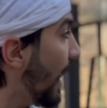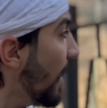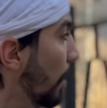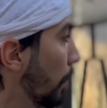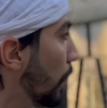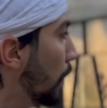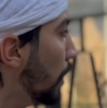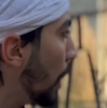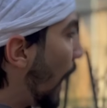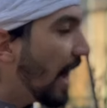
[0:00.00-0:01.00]
هرعهم
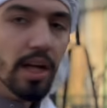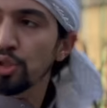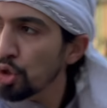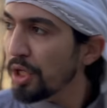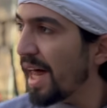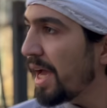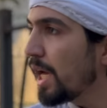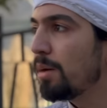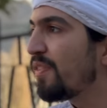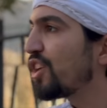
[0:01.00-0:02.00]
خلاص اتركهم علي
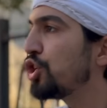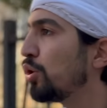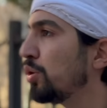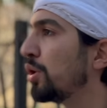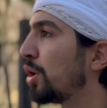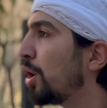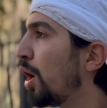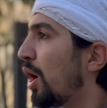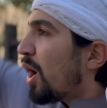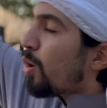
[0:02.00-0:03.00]
انا بفرجيهم
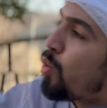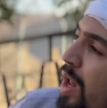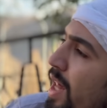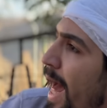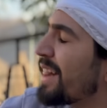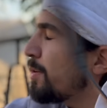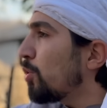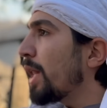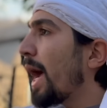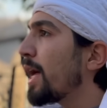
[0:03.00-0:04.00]
والله لا
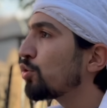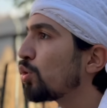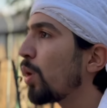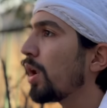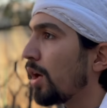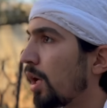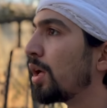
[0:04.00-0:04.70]
حياتكم والله